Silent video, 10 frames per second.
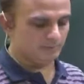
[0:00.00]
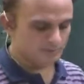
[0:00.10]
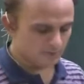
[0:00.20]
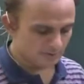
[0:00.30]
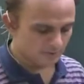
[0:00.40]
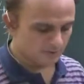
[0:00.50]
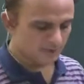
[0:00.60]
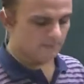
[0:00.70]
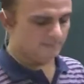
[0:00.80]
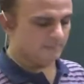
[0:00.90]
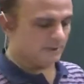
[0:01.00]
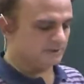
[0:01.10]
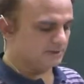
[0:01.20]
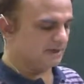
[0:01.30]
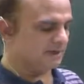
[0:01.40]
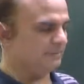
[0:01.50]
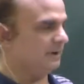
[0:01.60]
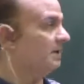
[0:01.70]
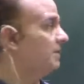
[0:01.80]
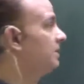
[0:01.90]
मिस्टेक हो तो आप प्लीज़
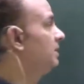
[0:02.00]
रेक्टिफाइड